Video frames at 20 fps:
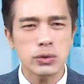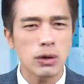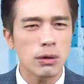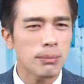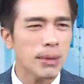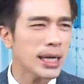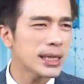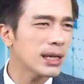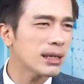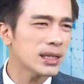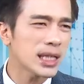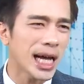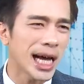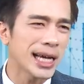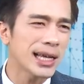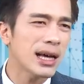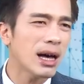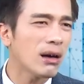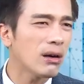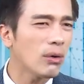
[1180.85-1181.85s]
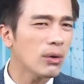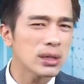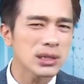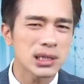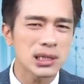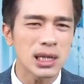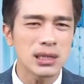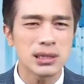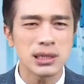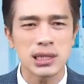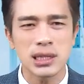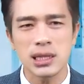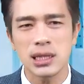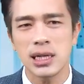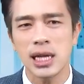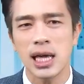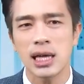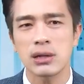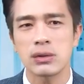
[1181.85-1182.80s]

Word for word: 我买到台药，我升基类